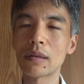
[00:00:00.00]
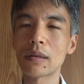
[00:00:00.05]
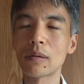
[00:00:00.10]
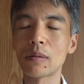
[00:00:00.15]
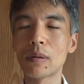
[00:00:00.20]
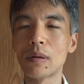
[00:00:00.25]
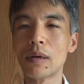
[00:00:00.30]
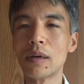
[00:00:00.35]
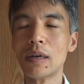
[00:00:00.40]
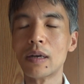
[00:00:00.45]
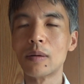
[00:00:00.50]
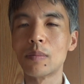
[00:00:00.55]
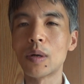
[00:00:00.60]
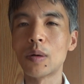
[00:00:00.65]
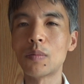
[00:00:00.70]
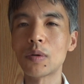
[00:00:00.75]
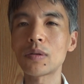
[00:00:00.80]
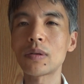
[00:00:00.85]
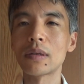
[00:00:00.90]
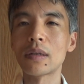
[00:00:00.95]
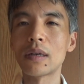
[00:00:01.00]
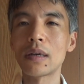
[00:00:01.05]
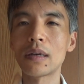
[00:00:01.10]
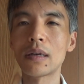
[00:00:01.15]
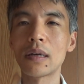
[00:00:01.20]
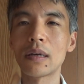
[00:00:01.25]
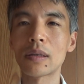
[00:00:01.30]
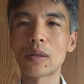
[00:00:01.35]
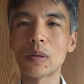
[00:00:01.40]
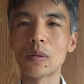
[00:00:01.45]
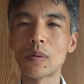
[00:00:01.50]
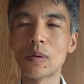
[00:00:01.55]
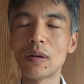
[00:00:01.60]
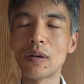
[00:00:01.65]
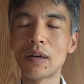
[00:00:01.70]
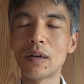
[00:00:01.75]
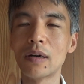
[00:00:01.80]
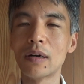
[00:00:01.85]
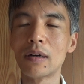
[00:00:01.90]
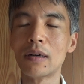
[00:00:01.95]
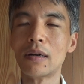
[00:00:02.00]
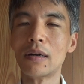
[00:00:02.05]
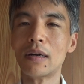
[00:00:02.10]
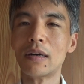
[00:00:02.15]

そのまあ、もしねその、